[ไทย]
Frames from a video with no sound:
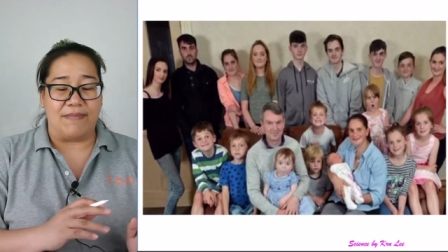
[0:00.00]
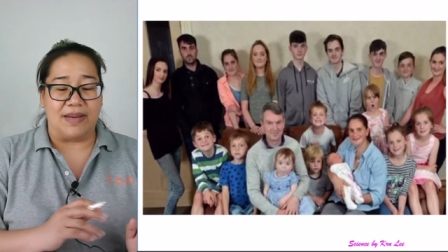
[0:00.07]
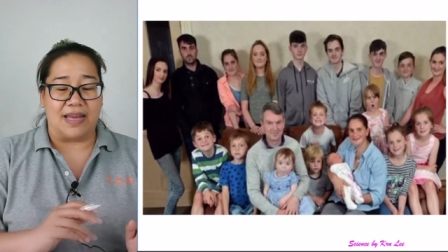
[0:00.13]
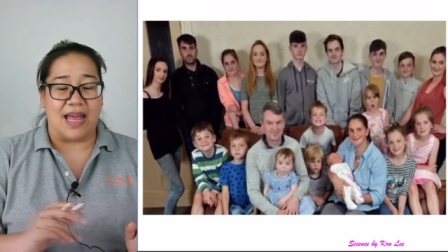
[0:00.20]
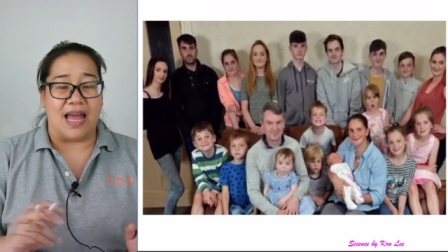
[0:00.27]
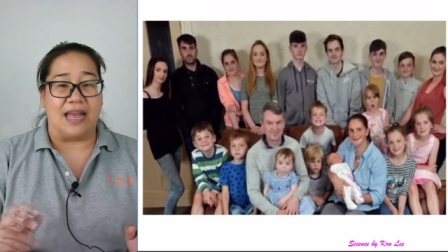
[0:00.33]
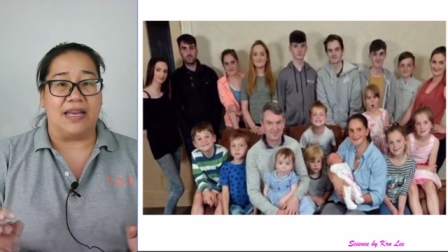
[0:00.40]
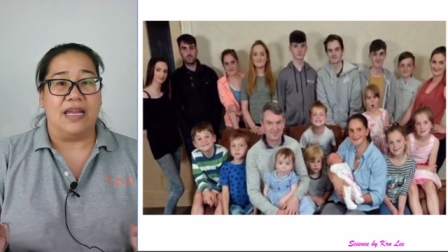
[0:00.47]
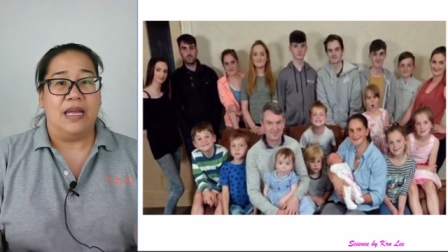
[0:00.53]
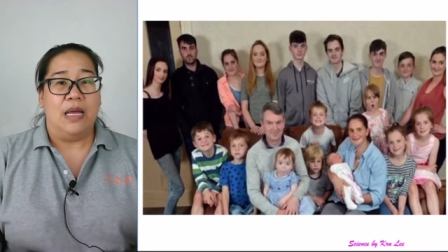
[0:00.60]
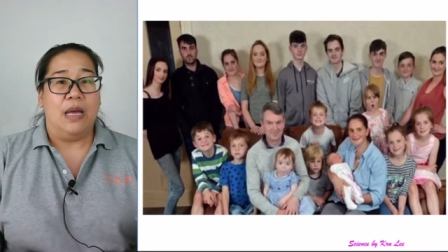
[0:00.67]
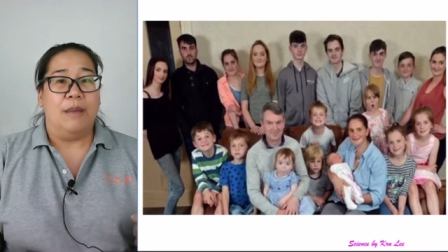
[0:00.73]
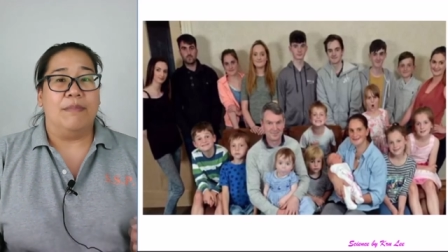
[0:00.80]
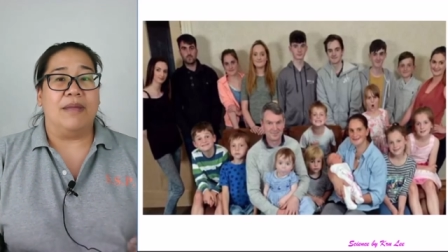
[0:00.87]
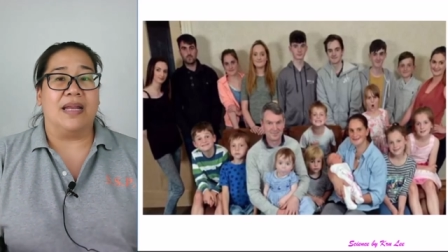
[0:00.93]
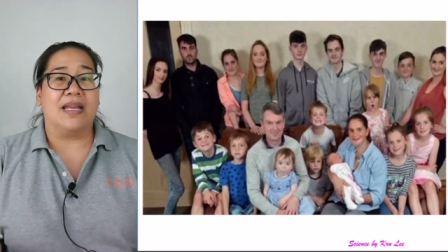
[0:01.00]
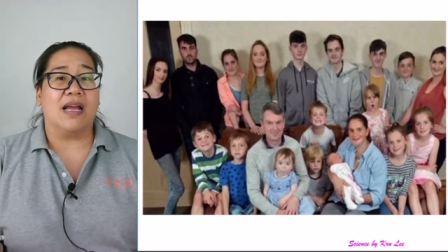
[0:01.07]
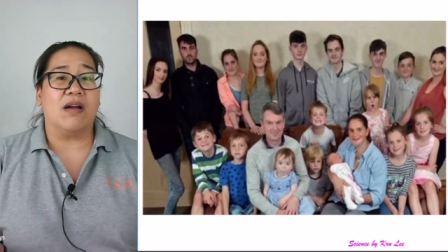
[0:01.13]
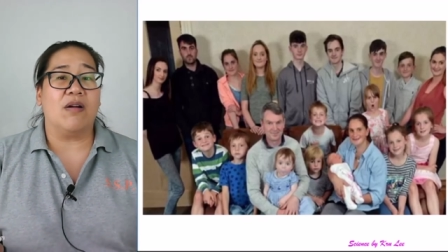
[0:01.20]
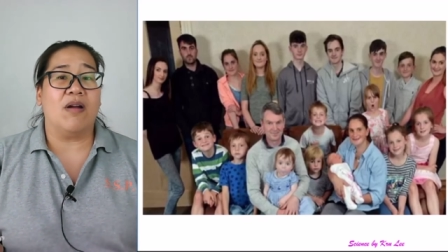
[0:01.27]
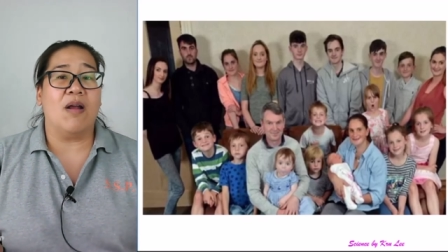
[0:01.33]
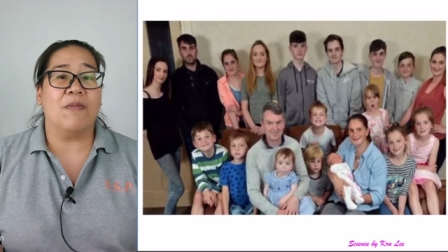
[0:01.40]
ดเหมือนกัน เหมือน
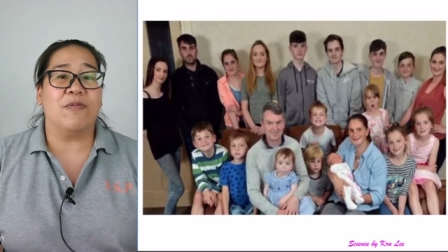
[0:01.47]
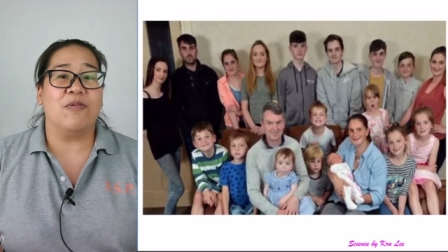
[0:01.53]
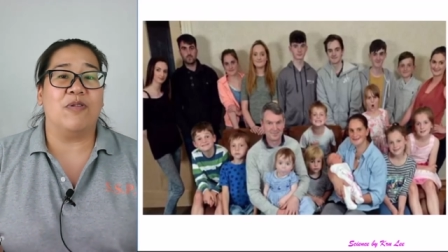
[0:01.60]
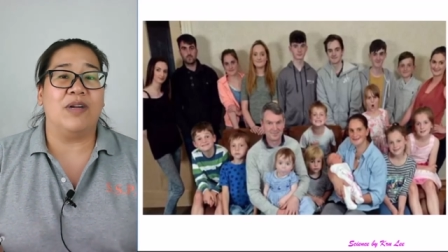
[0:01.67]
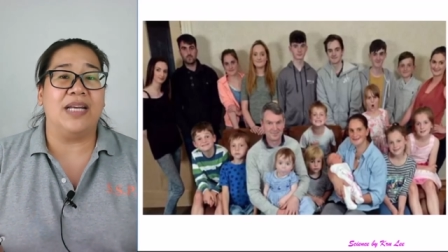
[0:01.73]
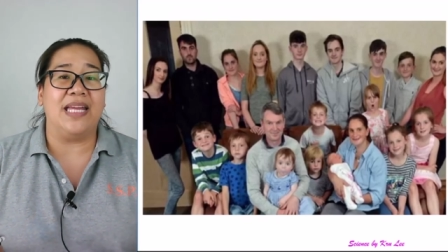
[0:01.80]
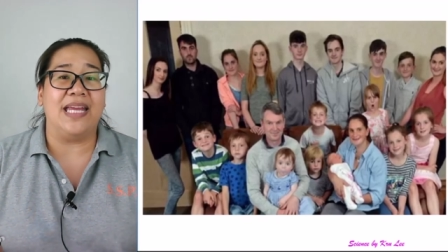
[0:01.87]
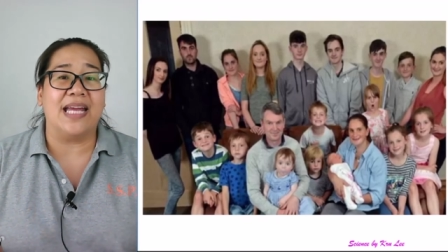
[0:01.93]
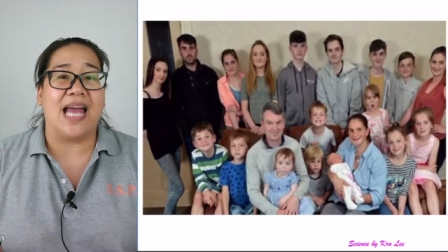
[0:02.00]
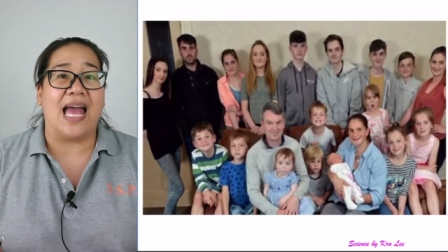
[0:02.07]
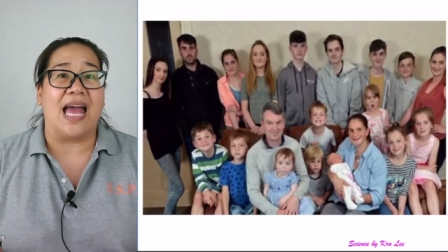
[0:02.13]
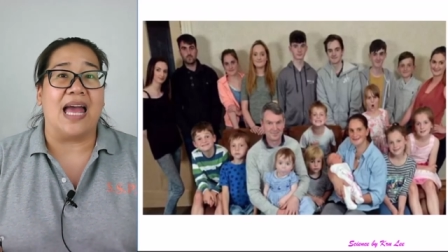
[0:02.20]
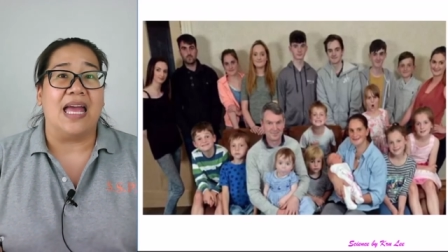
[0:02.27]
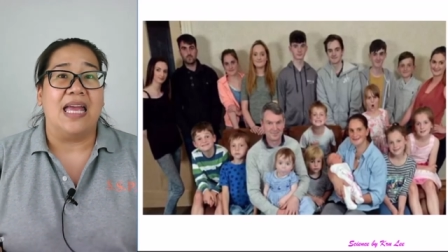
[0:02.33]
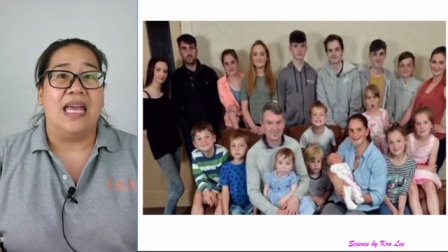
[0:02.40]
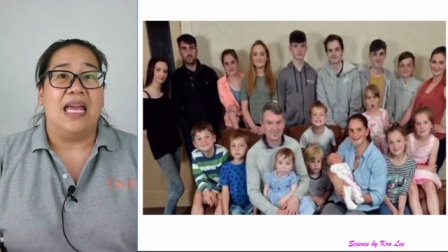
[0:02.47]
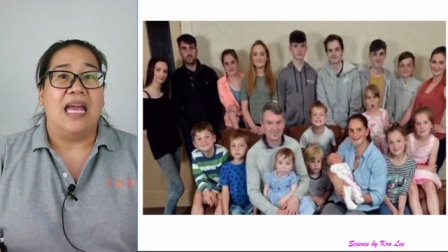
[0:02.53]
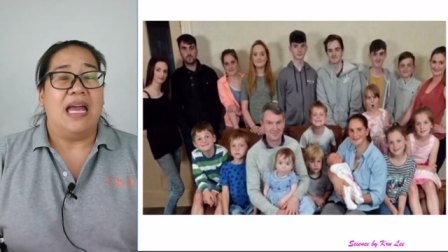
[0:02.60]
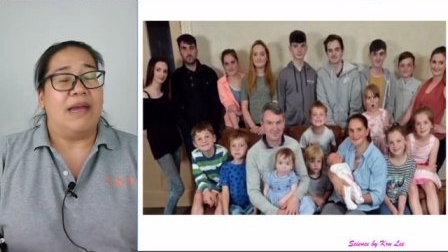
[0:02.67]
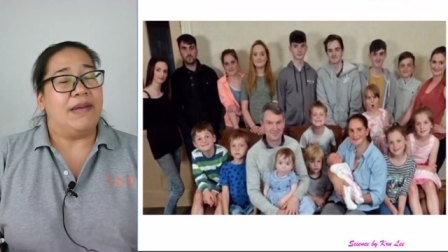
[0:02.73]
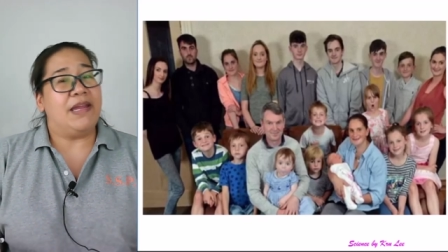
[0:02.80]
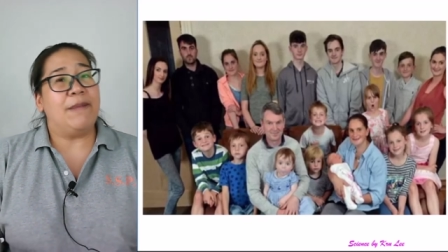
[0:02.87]
กับครอบครัวนี้ค่ะ
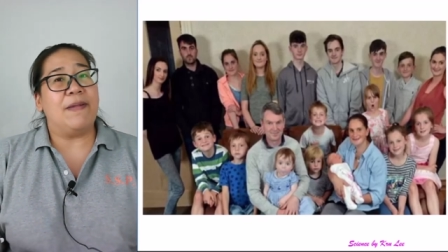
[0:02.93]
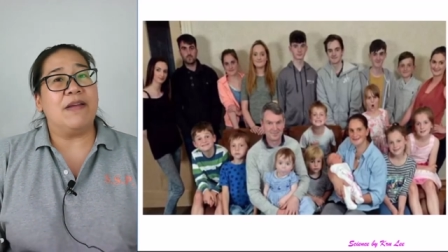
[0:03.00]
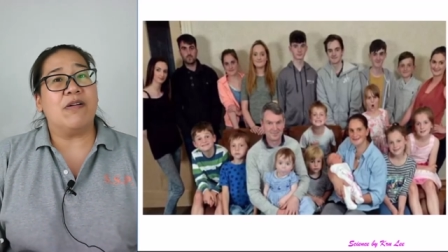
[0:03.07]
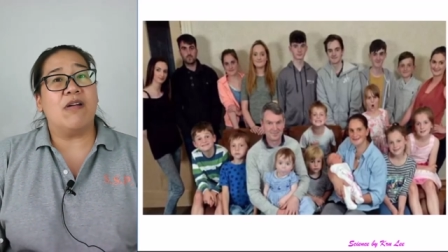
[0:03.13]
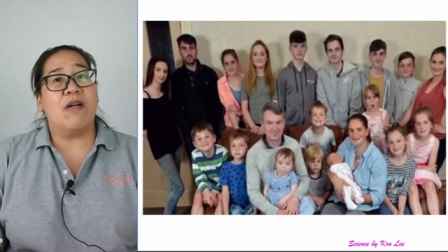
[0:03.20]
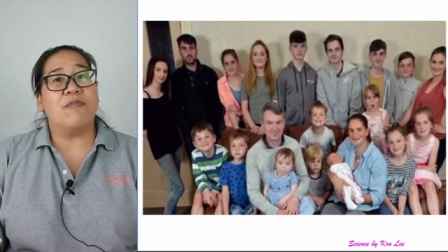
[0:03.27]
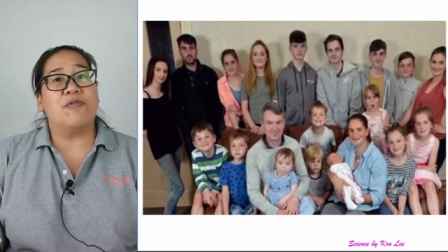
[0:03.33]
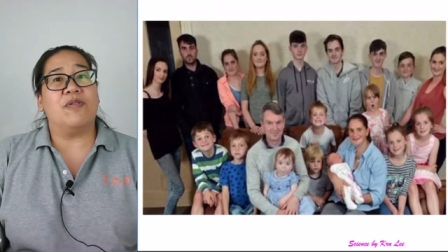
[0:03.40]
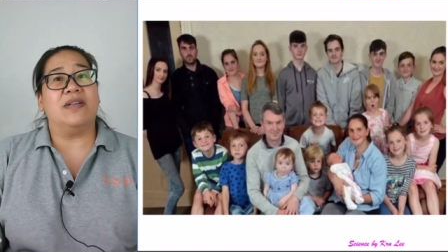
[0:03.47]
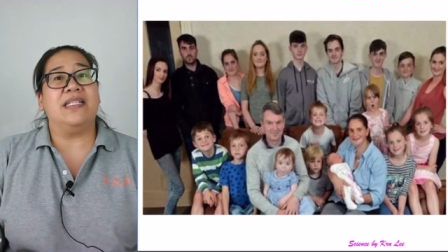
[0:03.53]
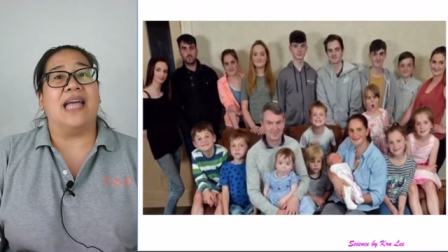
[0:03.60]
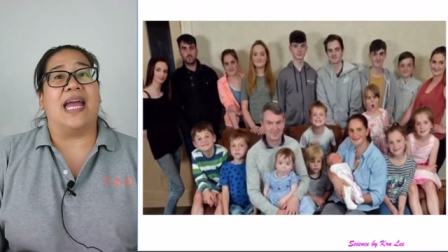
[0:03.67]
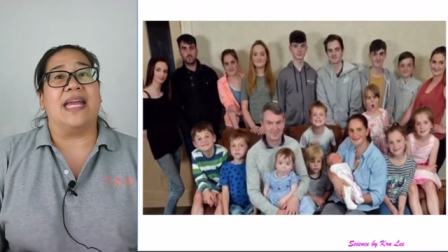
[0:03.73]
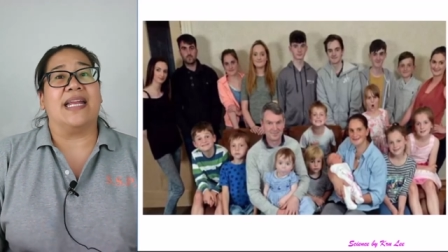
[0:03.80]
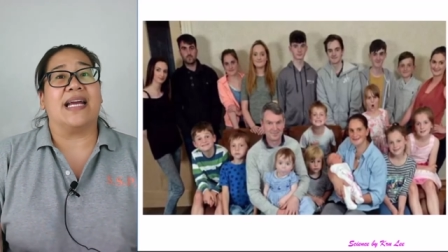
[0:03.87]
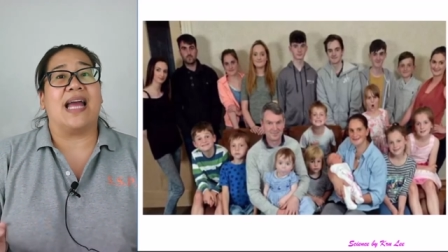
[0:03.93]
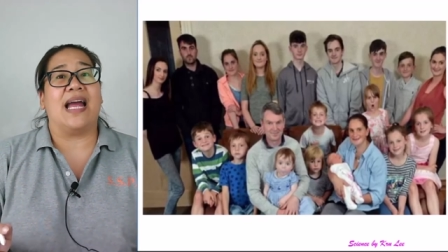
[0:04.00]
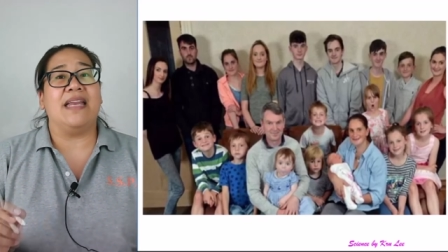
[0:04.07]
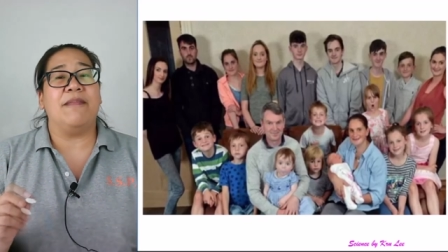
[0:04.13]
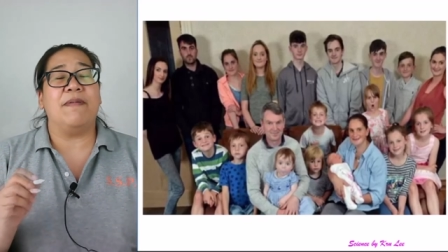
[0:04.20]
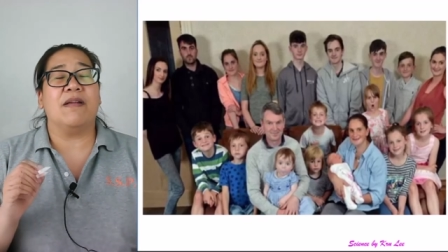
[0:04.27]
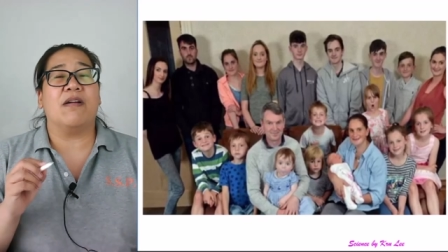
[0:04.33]
นี่เป็นครอบครัวใหญ่นะคะ
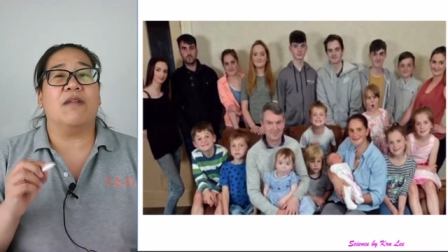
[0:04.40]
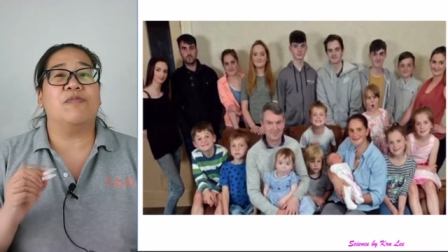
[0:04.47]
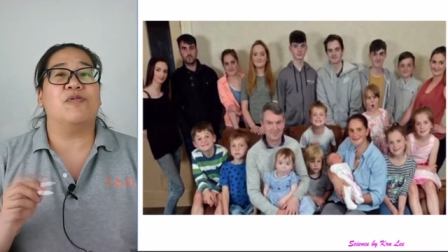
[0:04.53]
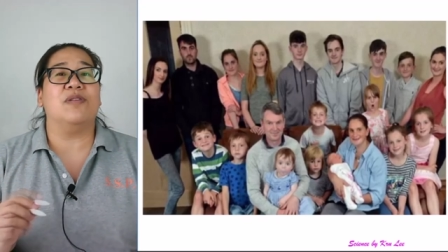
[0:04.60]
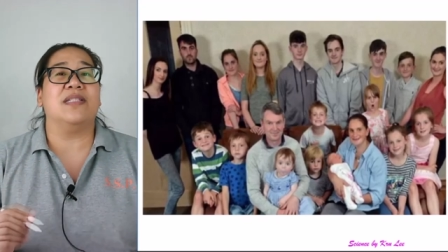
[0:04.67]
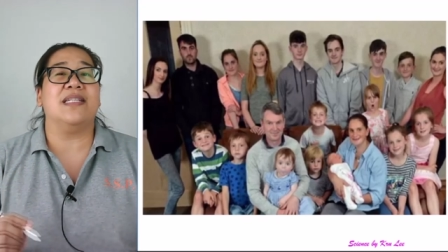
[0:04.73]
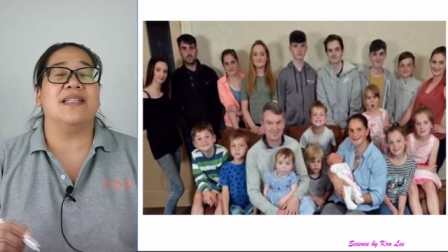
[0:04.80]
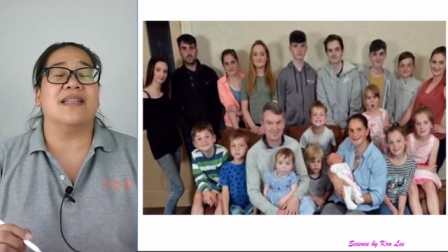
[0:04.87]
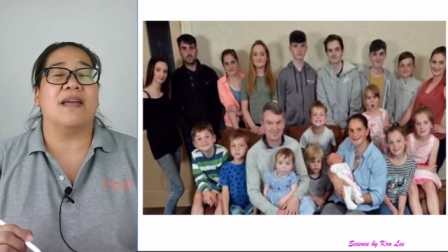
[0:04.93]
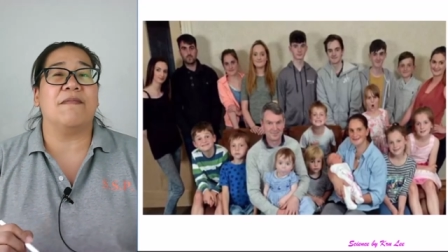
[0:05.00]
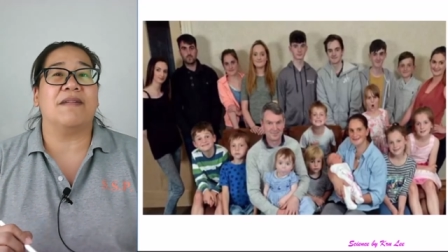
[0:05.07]
นี่เป็นครอบครัวจริงใน